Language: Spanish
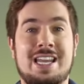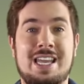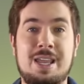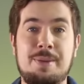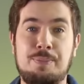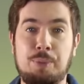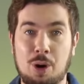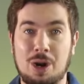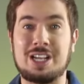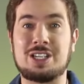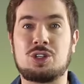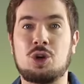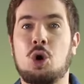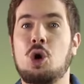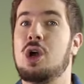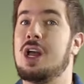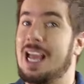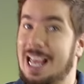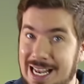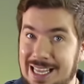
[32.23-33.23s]
Y por eso,
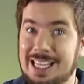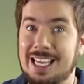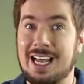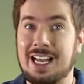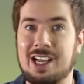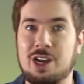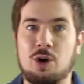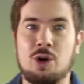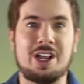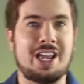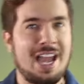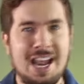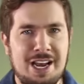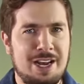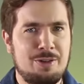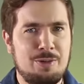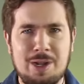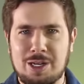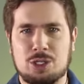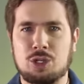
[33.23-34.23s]
el día de hoy,
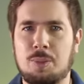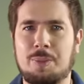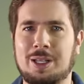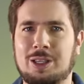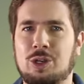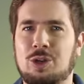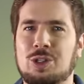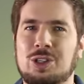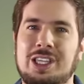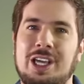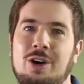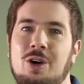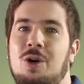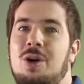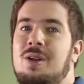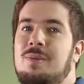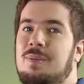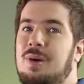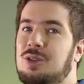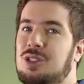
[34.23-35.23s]
en nuestro Pato Conteo,
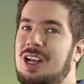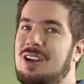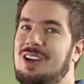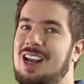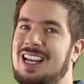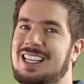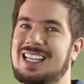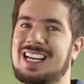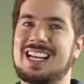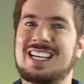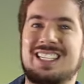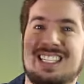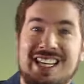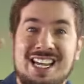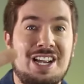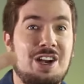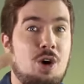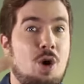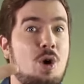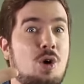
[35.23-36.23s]
vamos a hablar de las
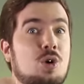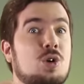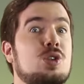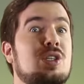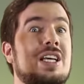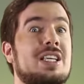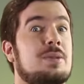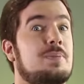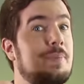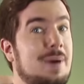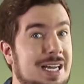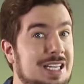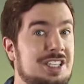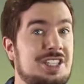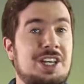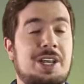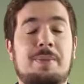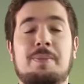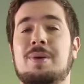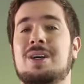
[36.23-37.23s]
5 cosas más
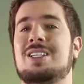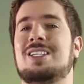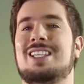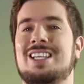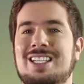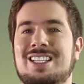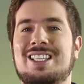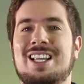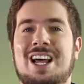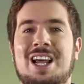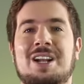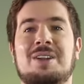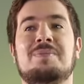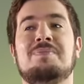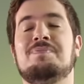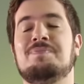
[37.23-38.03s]
chimbas de estar